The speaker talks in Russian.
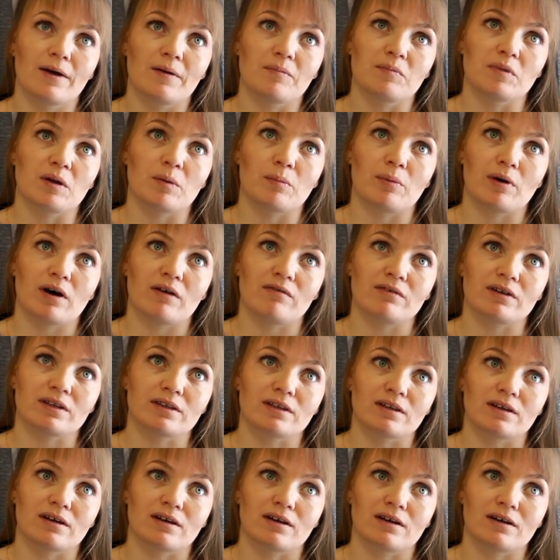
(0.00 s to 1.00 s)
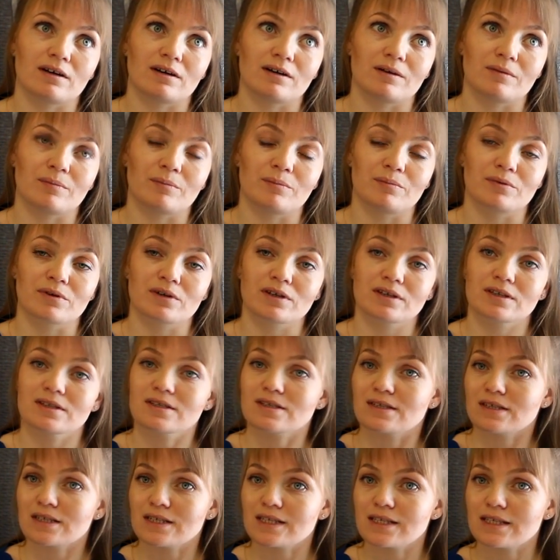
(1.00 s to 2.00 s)
добавлена
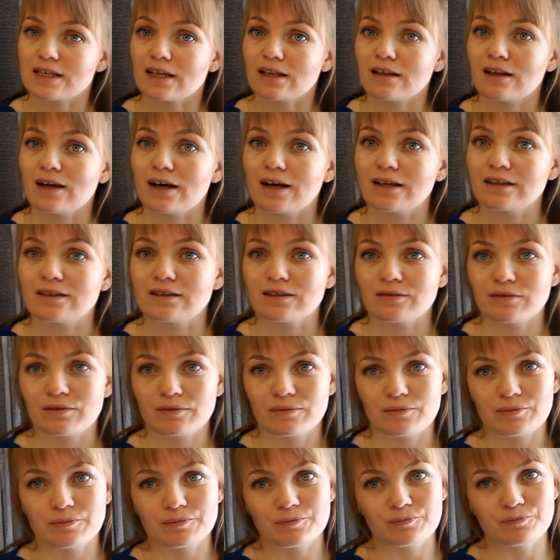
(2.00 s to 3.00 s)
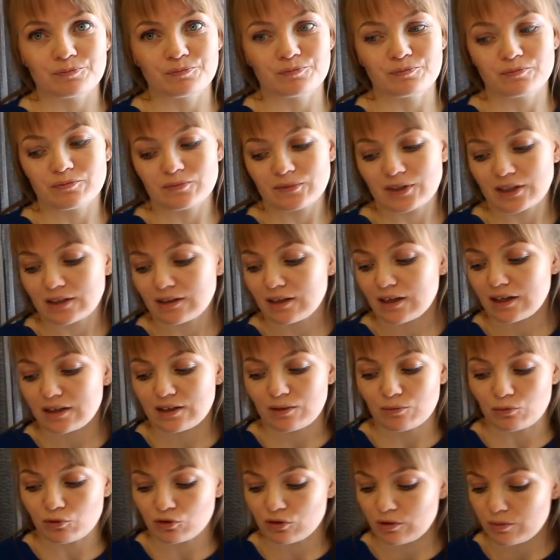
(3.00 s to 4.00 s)
брынза, салат, э, тогда
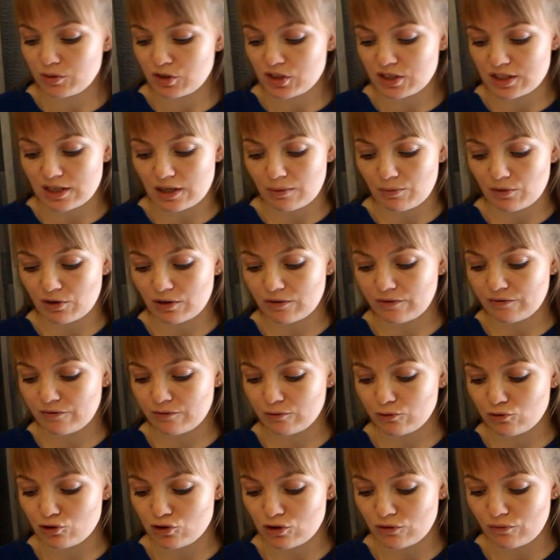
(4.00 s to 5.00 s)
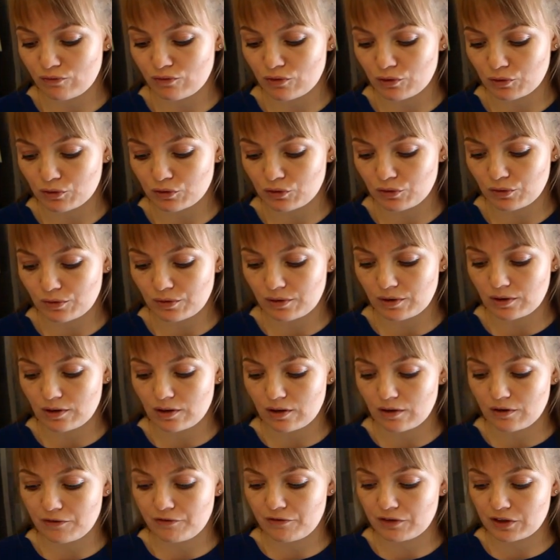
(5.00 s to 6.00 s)
это будет вообще самый вкусный фрукт.
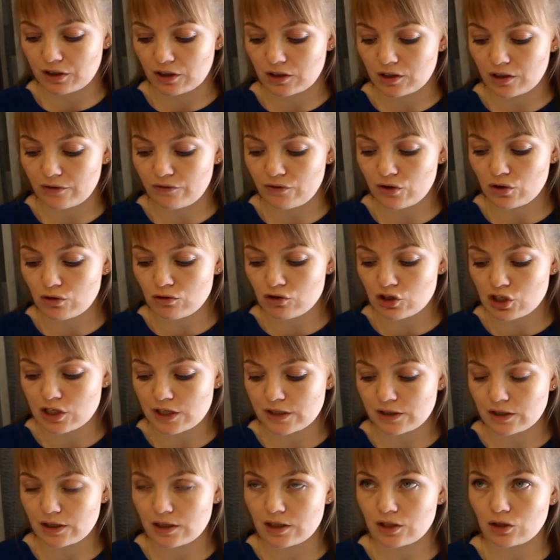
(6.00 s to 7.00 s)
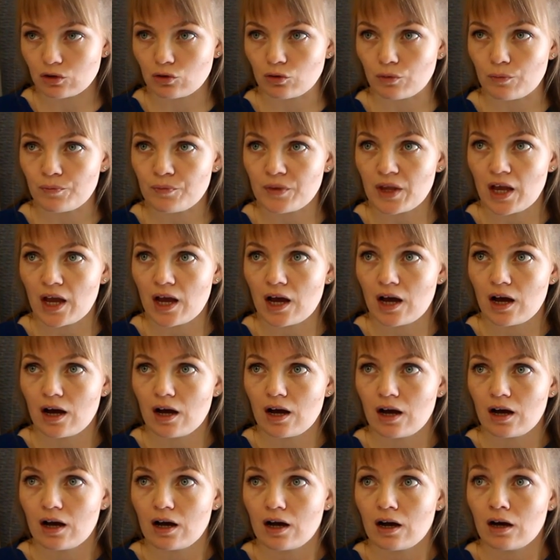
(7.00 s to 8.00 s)
А, фотографируешь ли ты еду?
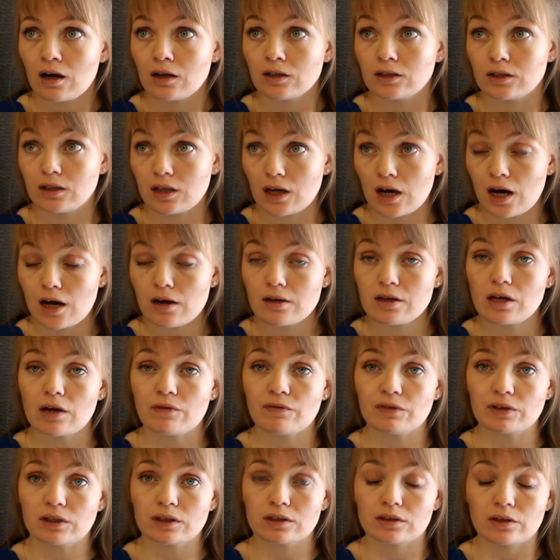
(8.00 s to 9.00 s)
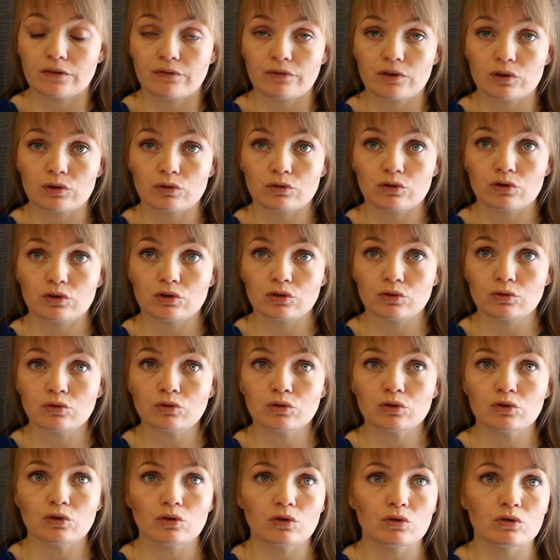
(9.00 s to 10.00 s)
да, я фотографирую
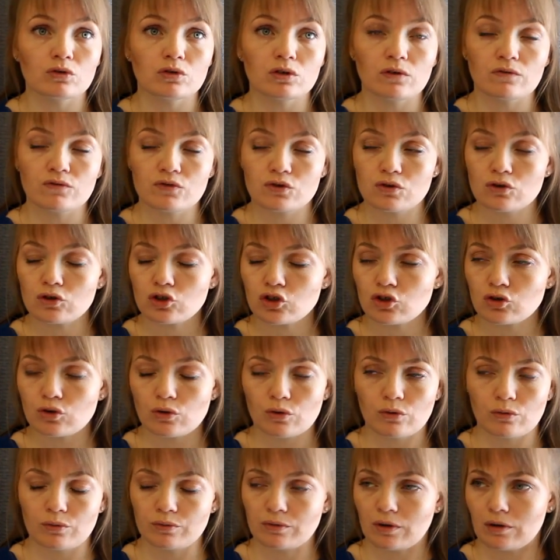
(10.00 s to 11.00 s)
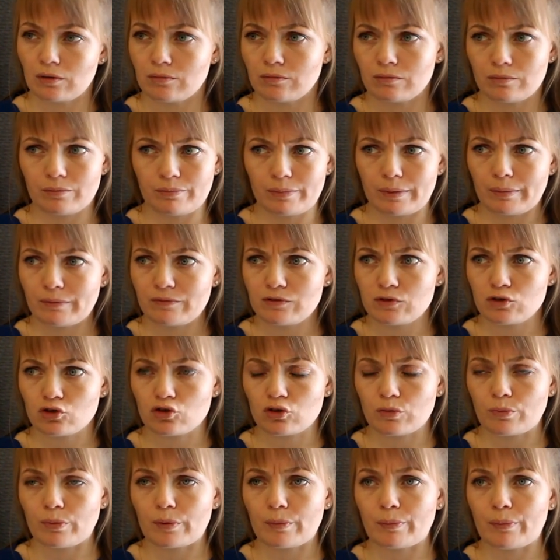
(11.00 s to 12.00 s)
еду, но не все, что там, все,
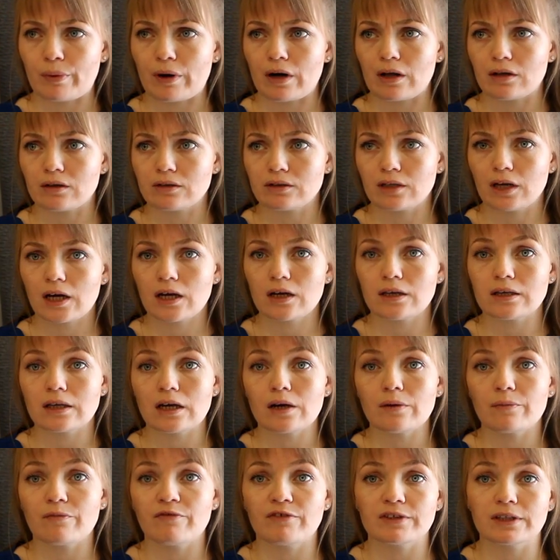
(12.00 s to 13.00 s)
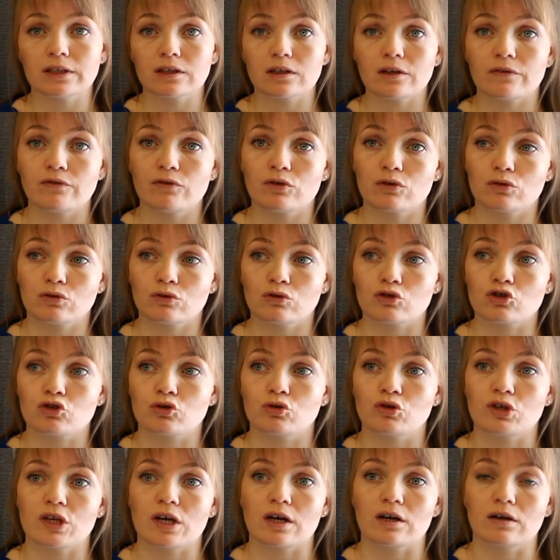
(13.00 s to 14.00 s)
что попало, да, я фотографирую то,
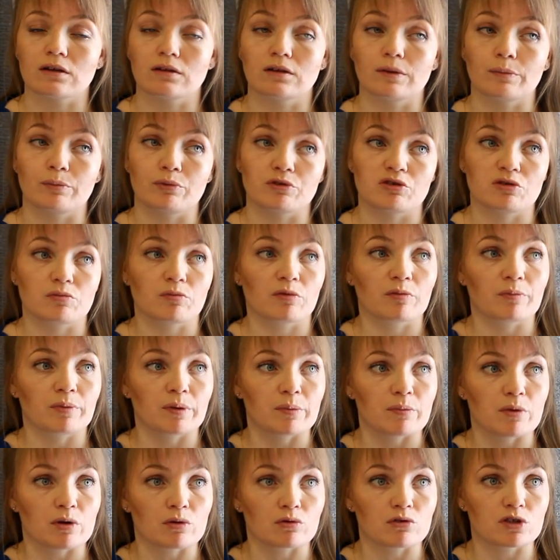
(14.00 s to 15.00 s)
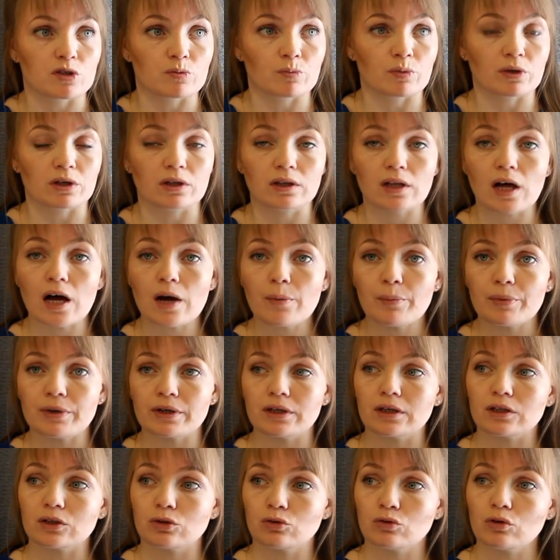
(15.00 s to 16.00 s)
что я, допустим, к примеру, испекла,
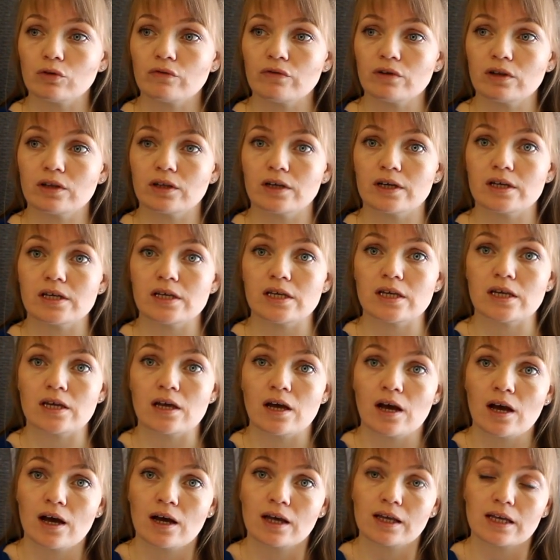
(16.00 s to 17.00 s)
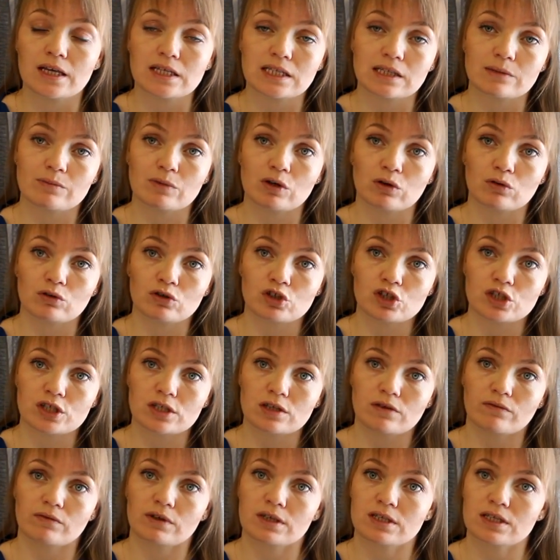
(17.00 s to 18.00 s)
приготовила, и если мне
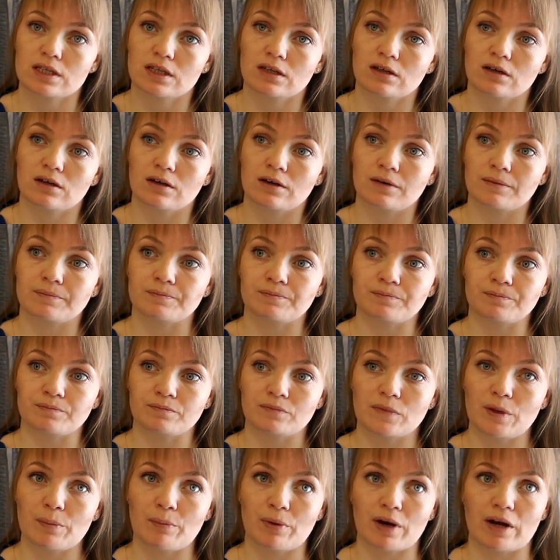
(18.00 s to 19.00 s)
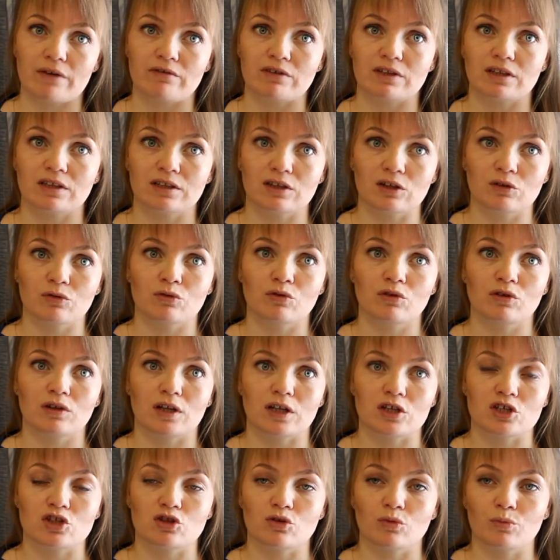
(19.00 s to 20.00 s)
хочется вас э, направить на такой
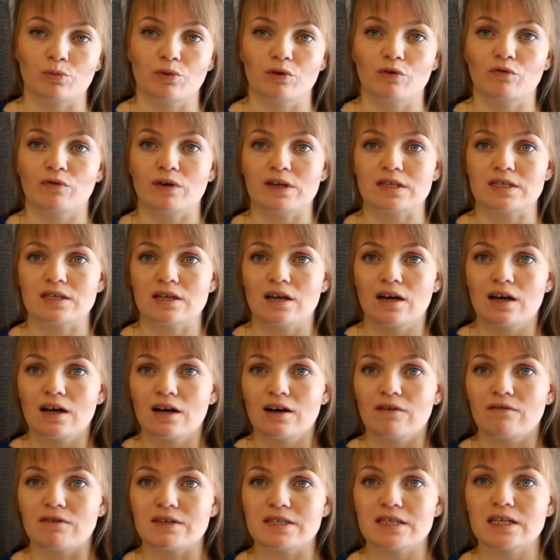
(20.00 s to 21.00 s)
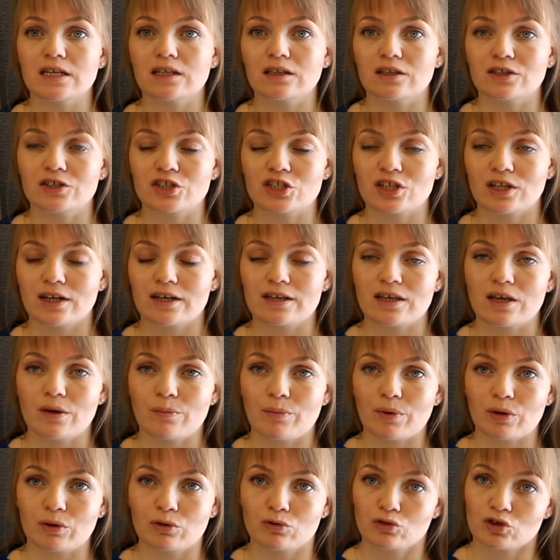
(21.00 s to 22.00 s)
лад, чтобы у вас возникло желание
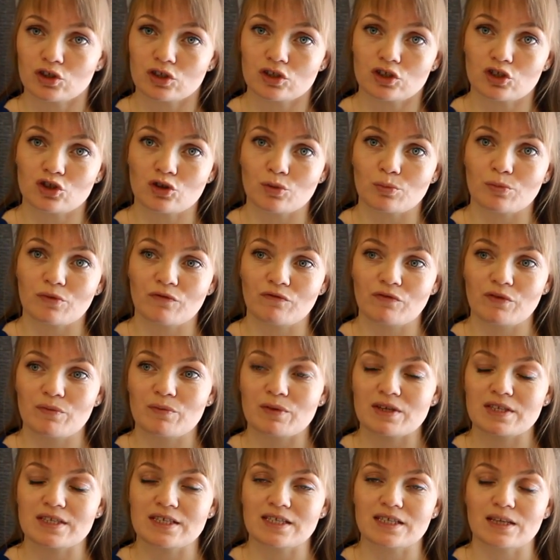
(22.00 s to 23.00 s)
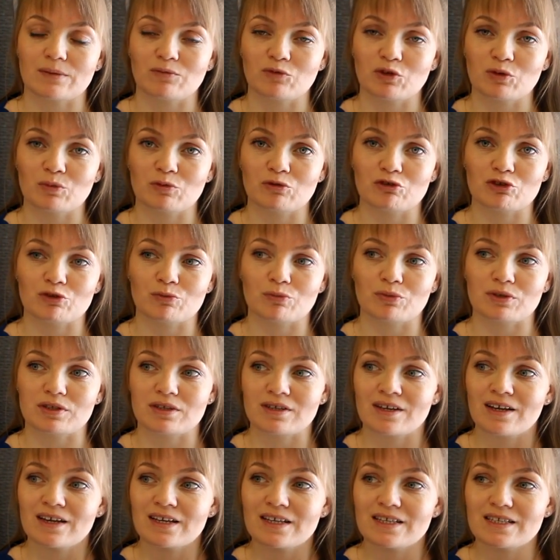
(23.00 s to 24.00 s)
покушать, и чтобы вы вместе со мной, может быть,
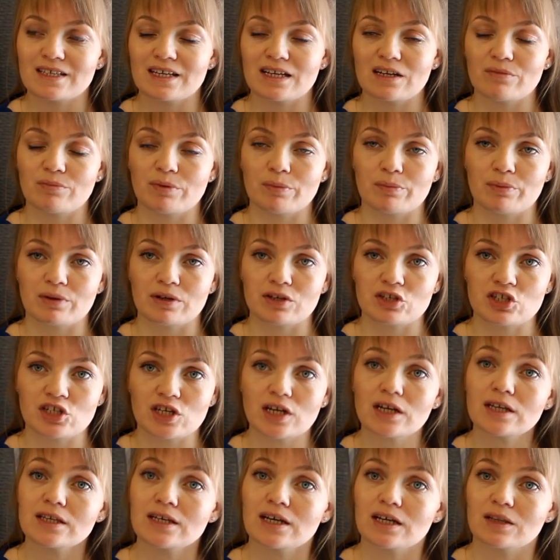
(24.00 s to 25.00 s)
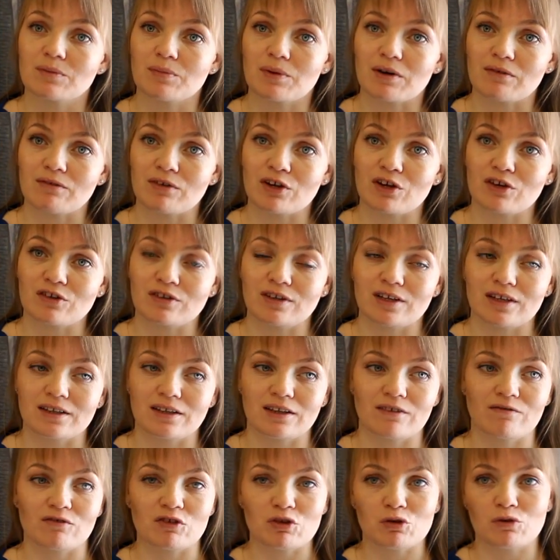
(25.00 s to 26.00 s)
сели попили чай, я отправляю
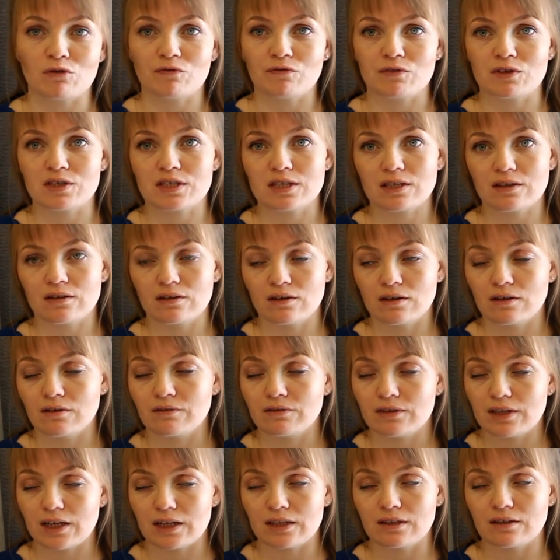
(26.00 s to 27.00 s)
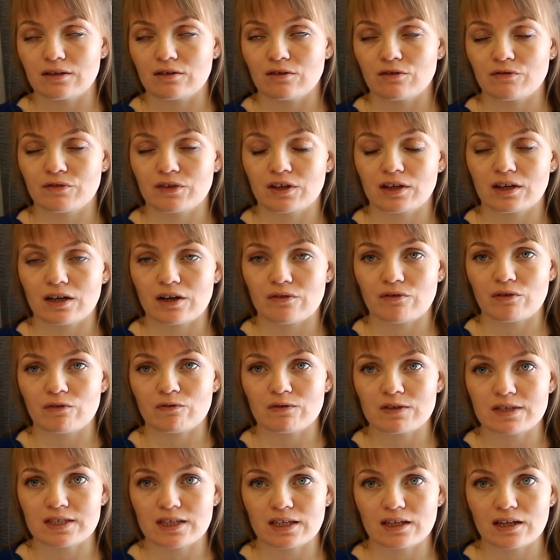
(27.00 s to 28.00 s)
данное видео, в инст... э, данную фотографию
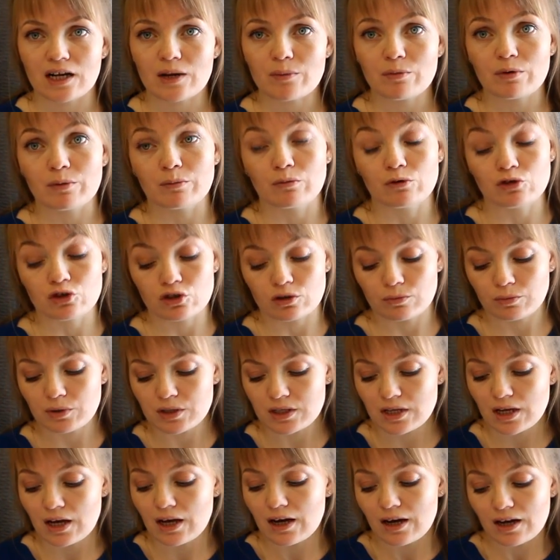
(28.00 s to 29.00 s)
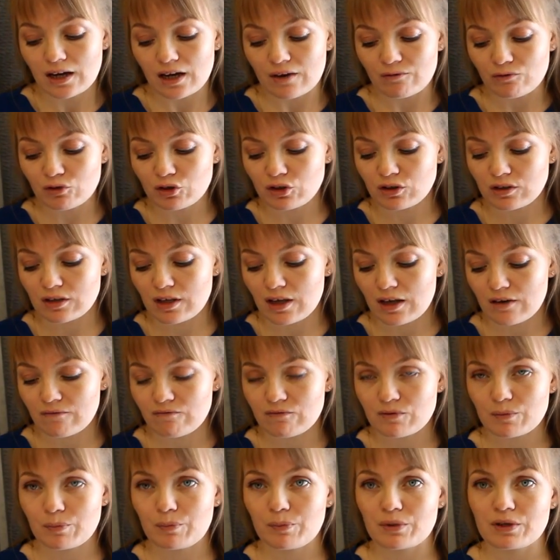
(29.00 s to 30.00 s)
в Инстаграм, и, может быть, кого-то я
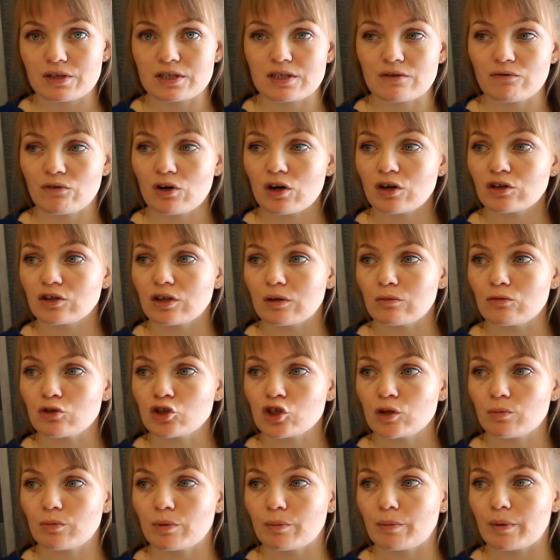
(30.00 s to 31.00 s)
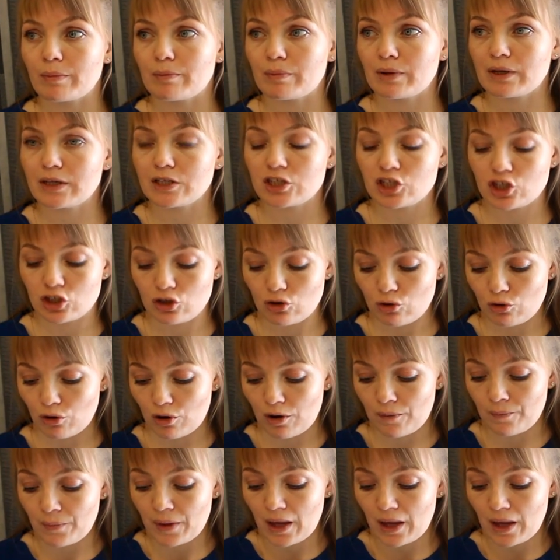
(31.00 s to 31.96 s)
призываю к тому, чтобы попили чаек.